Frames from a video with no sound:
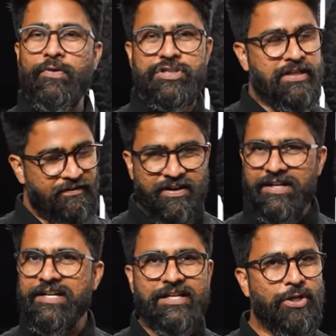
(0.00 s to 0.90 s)
विच
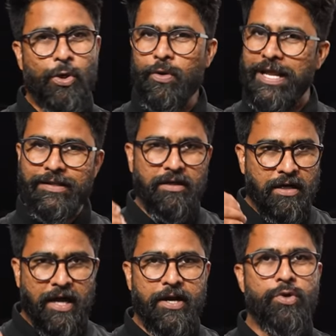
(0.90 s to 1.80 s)
डेफिनेटली डजेंट लुक लाइक द
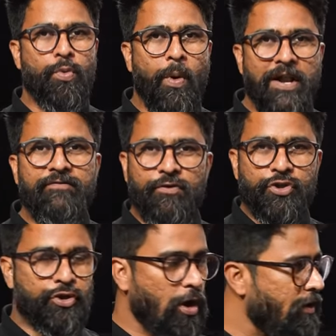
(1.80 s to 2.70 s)
करंट वन फॉर
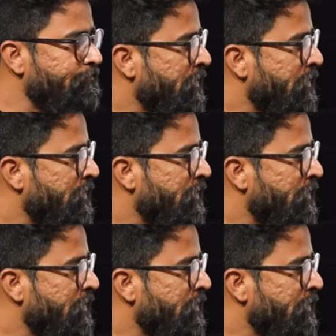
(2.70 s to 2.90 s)
श्योर